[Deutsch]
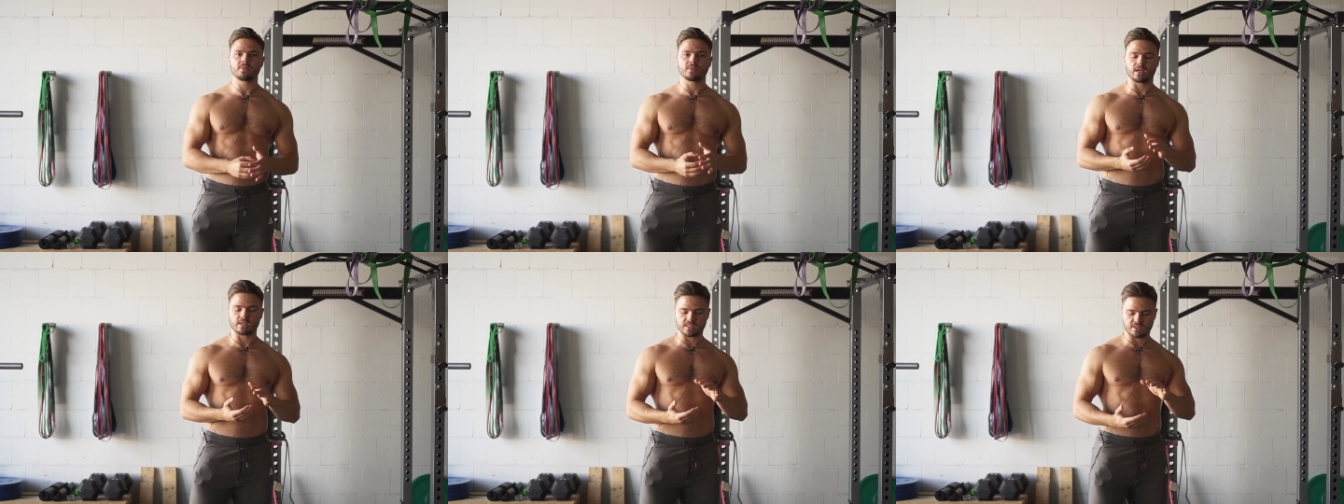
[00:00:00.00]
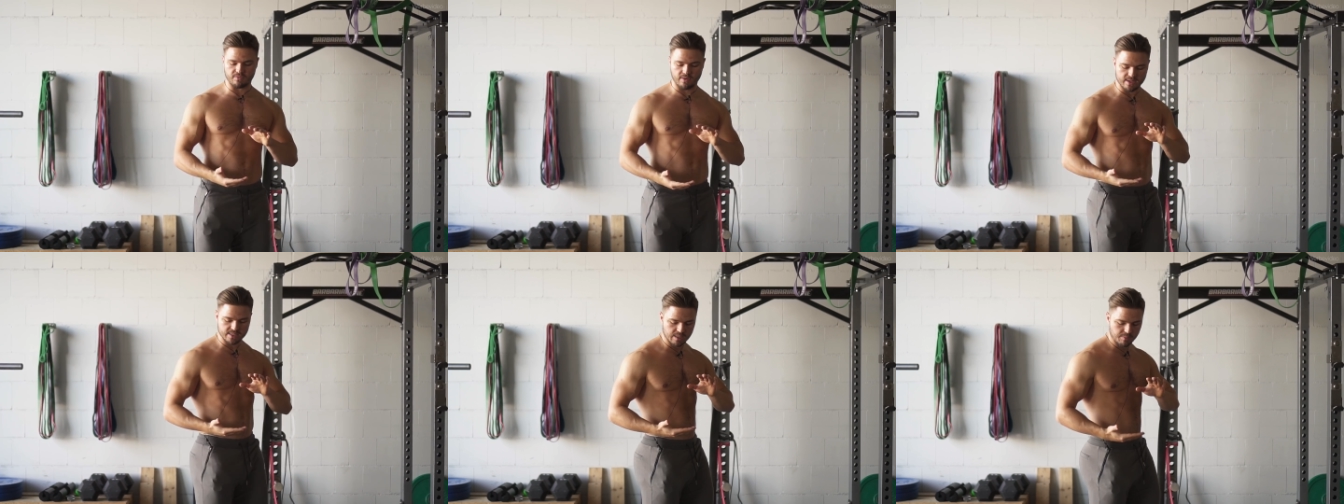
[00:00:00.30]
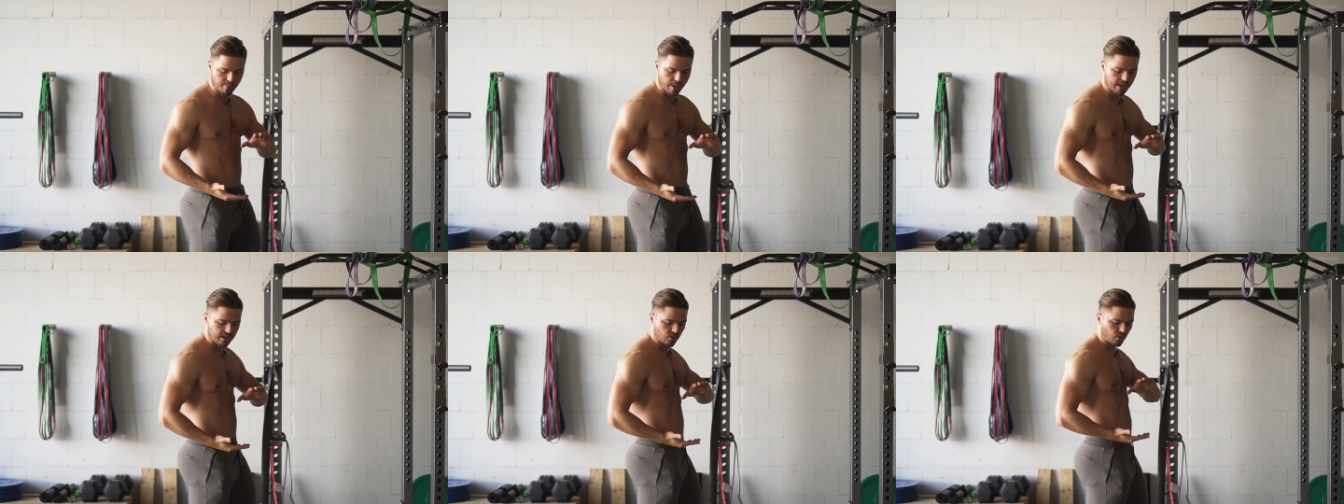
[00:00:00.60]
dass quasi
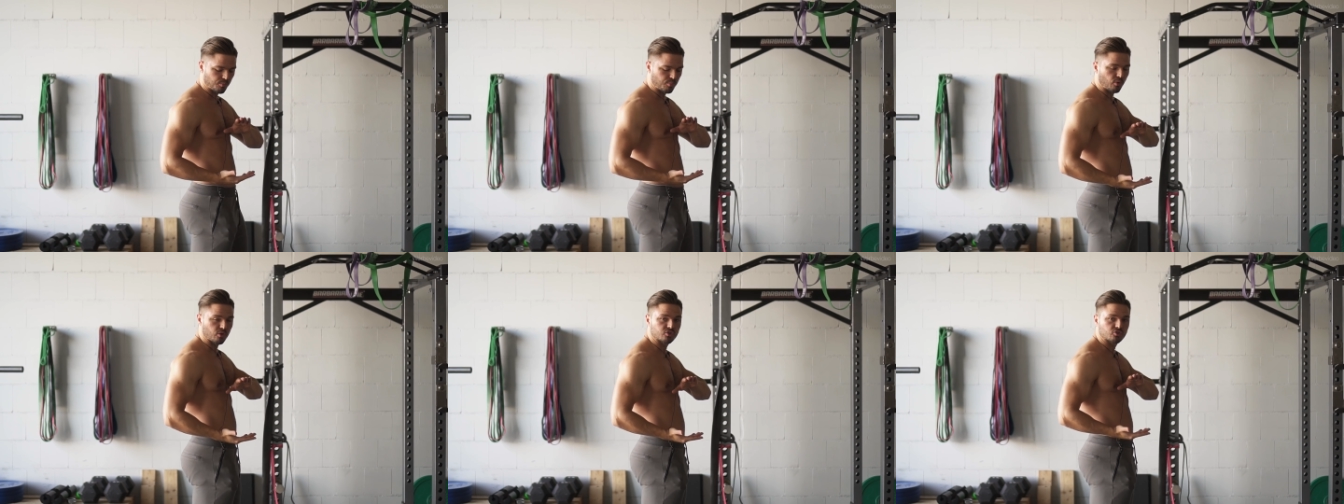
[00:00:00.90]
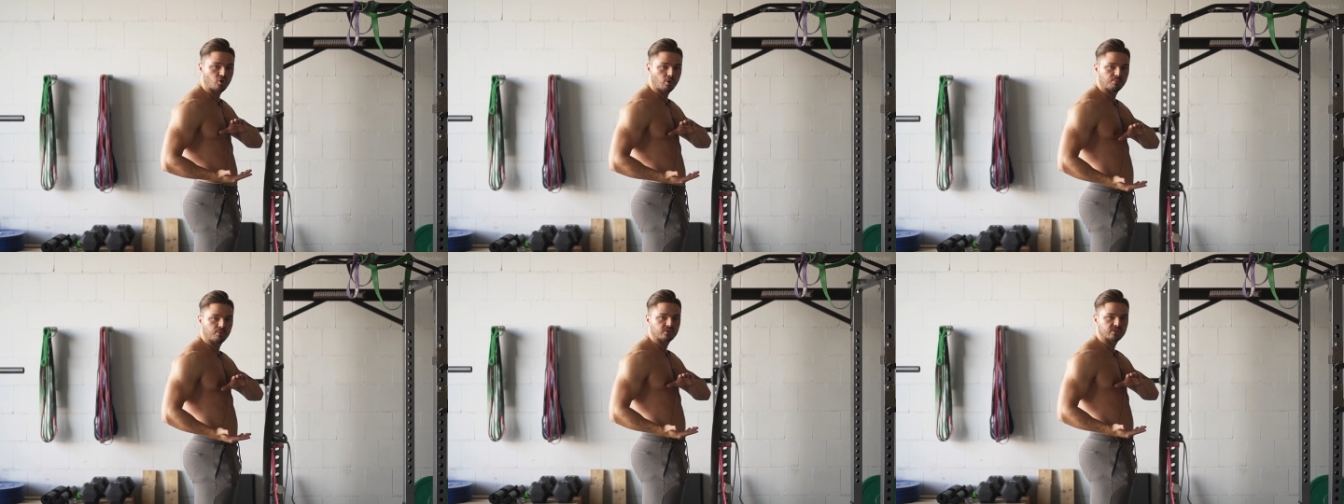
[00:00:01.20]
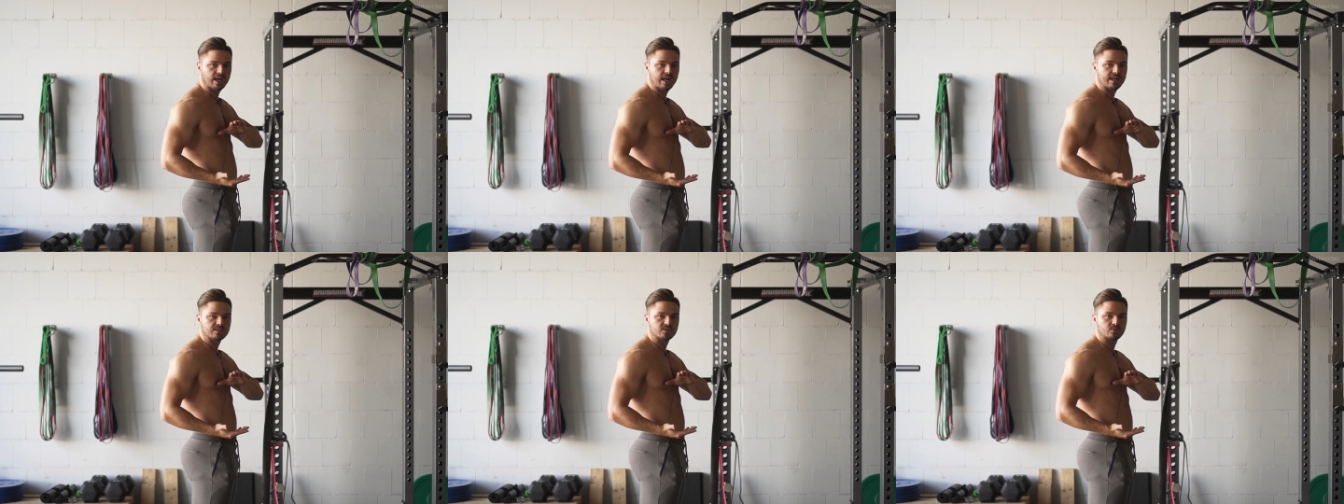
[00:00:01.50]
Becken und Brustkorb
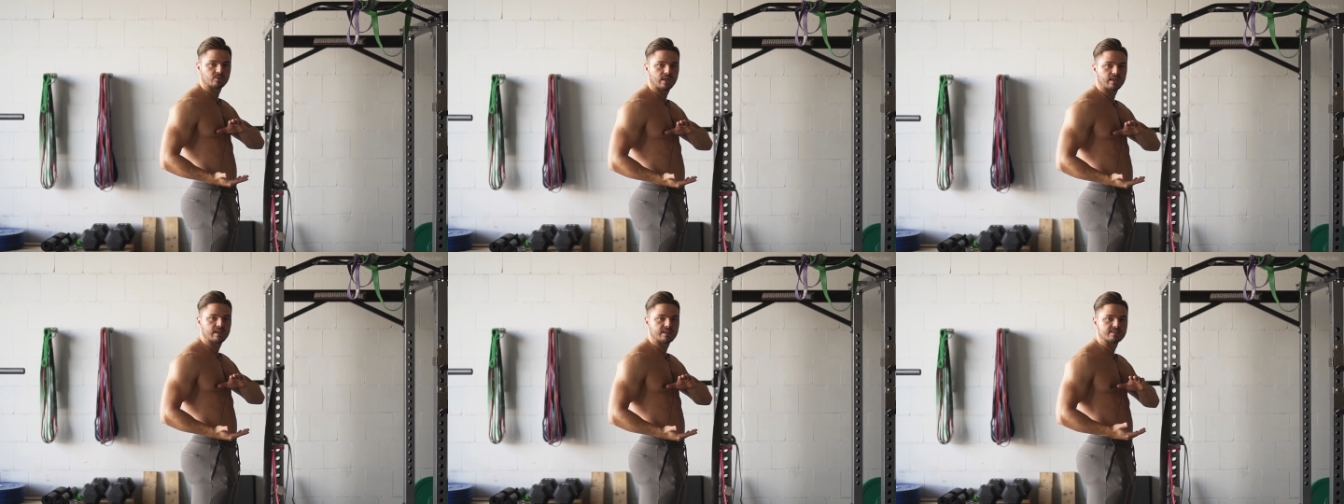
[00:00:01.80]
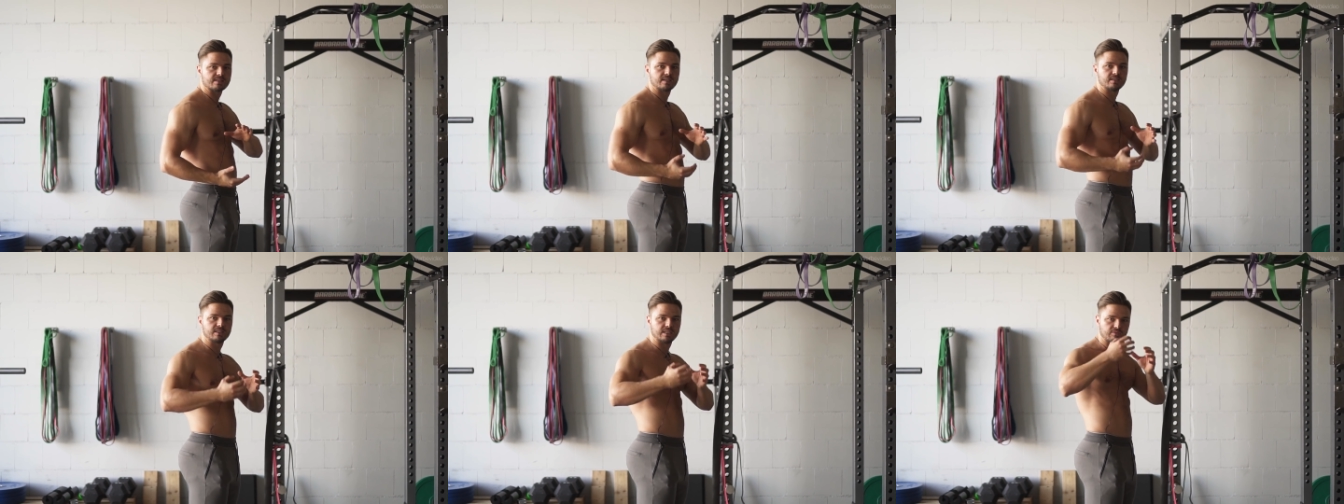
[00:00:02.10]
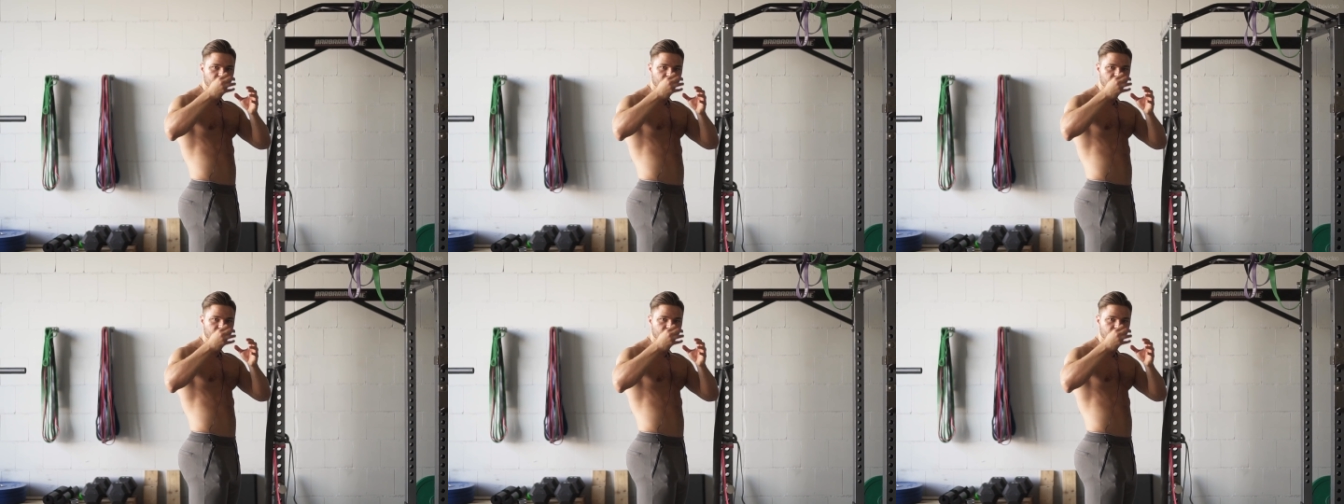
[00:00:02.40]
neutral zueinander sind,